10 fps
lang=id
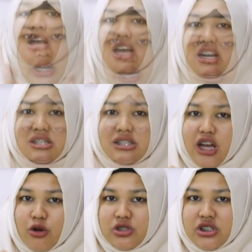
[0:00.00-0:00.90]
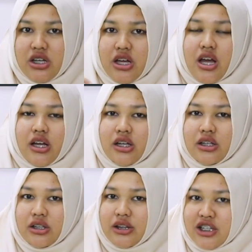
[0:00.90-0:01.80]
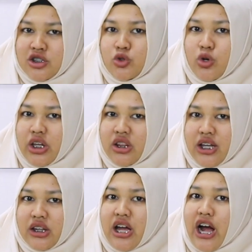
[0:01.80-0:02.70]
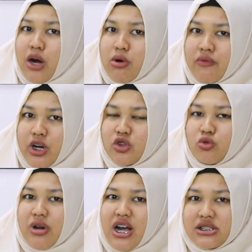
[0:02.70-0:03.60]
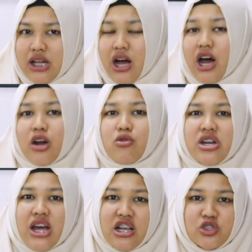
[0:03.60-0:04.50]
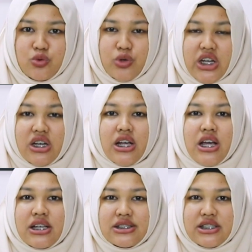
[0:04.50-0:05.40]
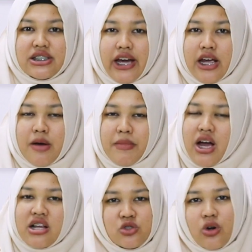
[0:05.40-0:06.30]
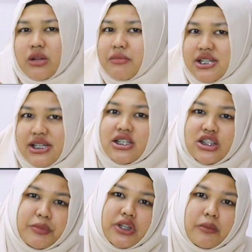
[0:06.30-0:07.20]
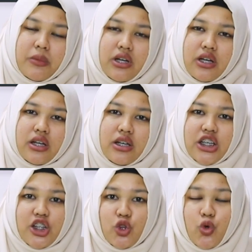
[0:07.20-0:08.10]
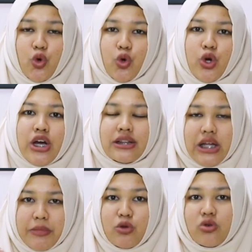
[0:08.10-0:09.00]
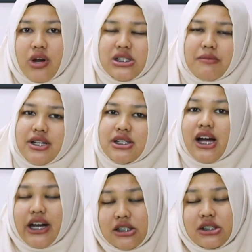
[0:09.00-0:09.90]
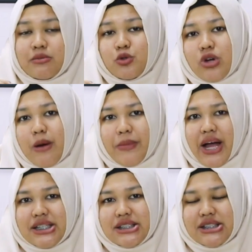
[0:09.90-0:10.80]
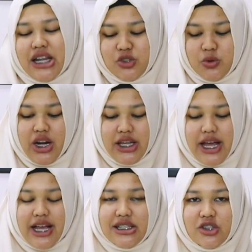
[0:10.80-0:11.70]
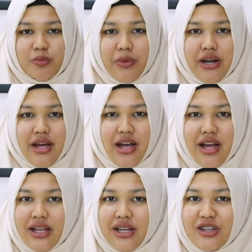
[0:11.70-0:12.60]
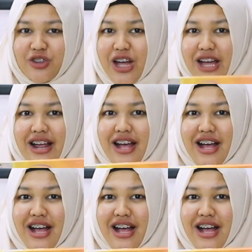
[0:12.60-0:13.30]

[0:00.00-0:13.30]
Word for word: karena seharusnya tekstur KitKat yang kayak wafer itu berasa karena udah dihancurin jadi kayak makan coklat biasa aja teman-teman gitu tapi untuk rasa manisnya kan tetap suka pas dan juaranya jatuh pada Tara